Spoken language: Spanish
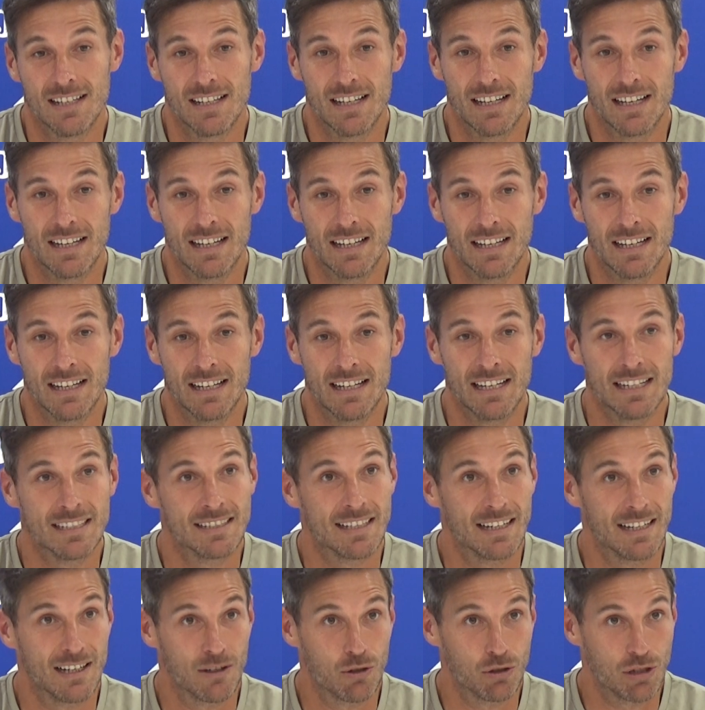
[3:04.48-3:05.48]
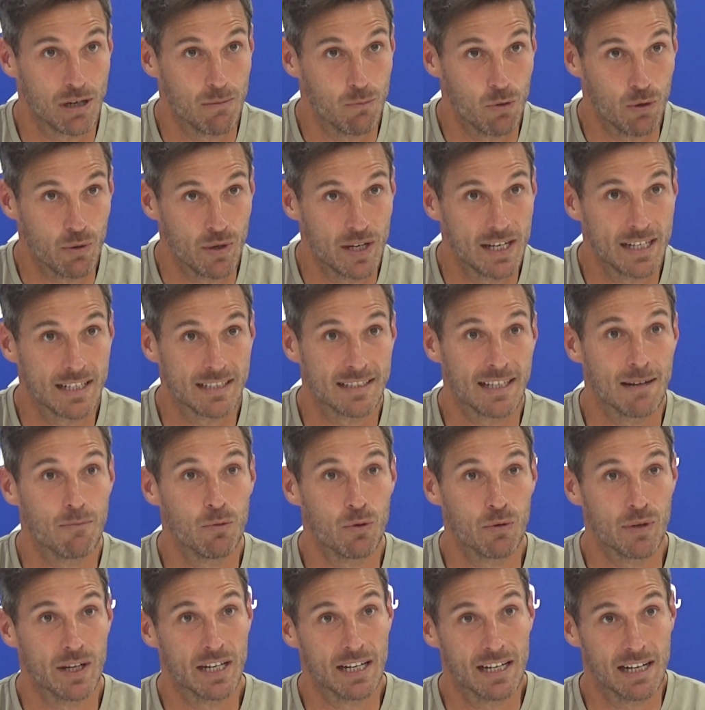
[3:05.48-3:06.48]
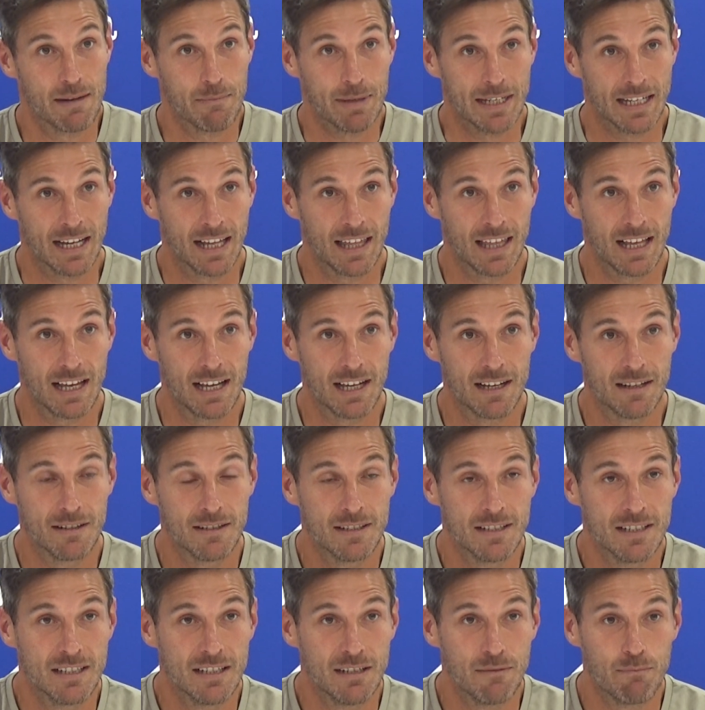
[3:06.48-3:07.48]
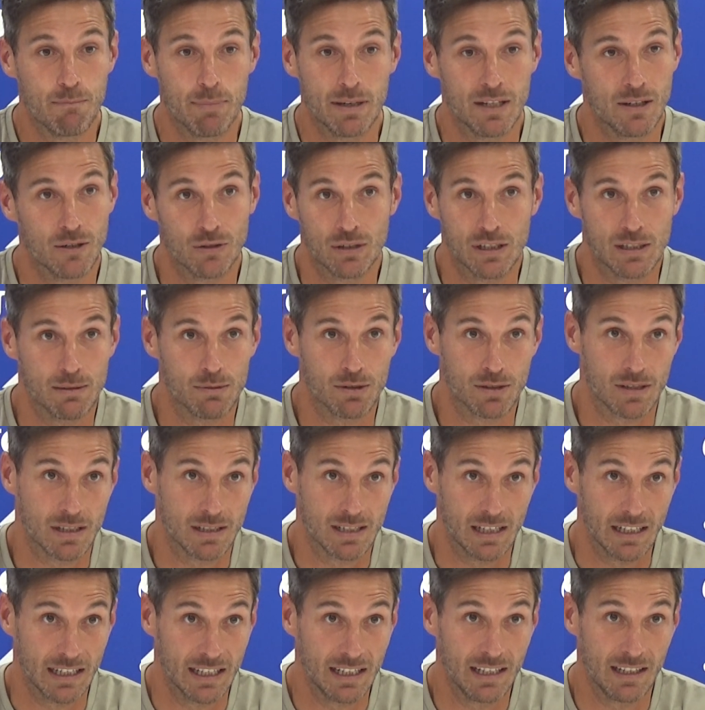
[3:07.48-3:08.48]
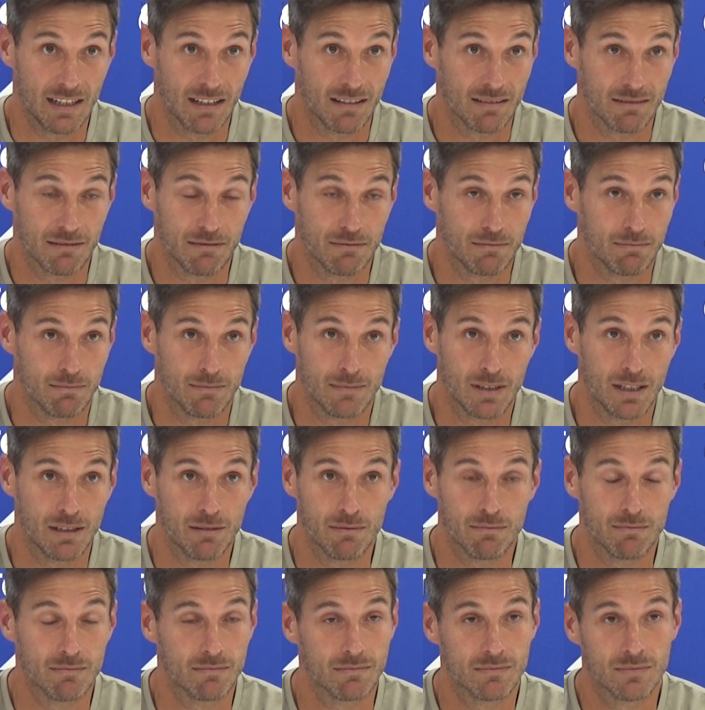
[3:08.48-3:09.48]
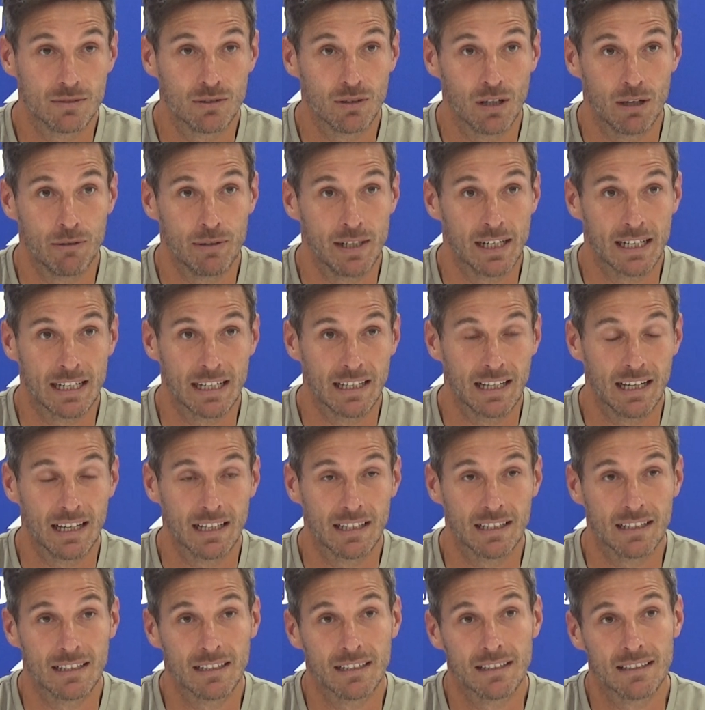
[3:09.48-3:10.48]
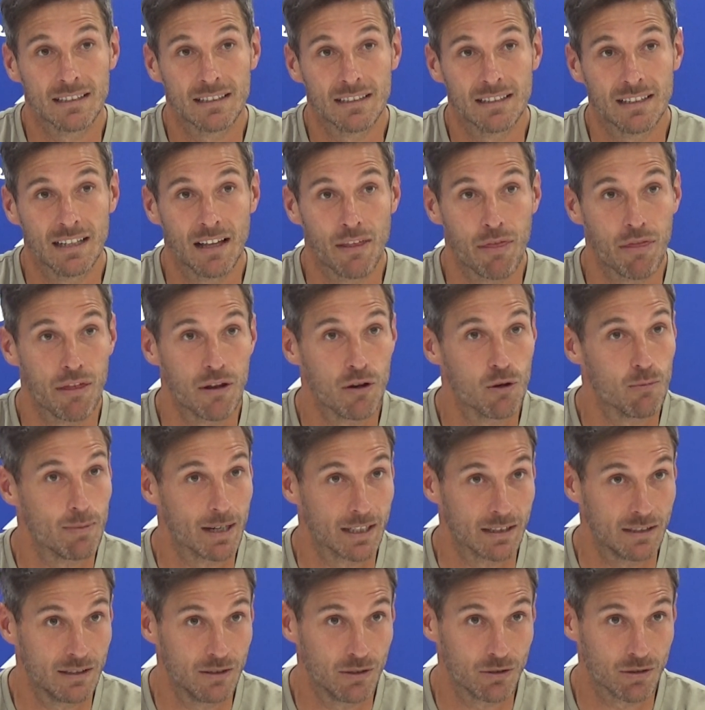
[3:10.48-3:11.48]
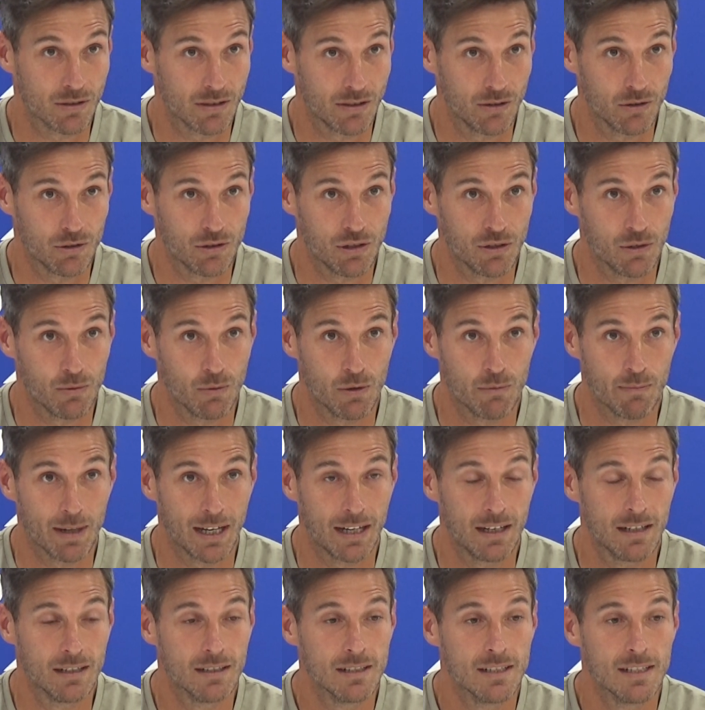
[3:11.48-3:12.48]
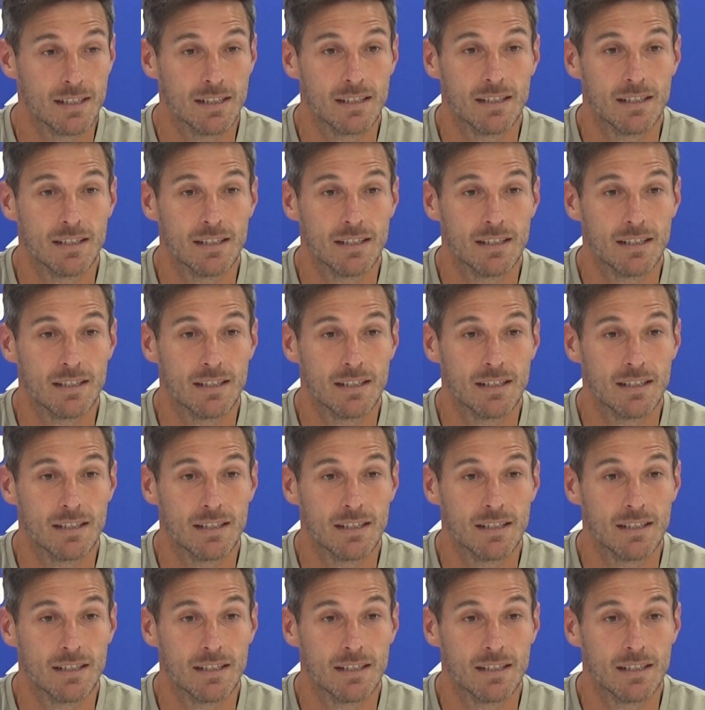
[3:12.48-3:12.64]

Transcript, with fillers: eh, está la cosa muy bien, está muy bien encaminada pero tenemos que seguir. Mm, em, todavía quedan, quedan cinco partidos, creo, si no muy mal.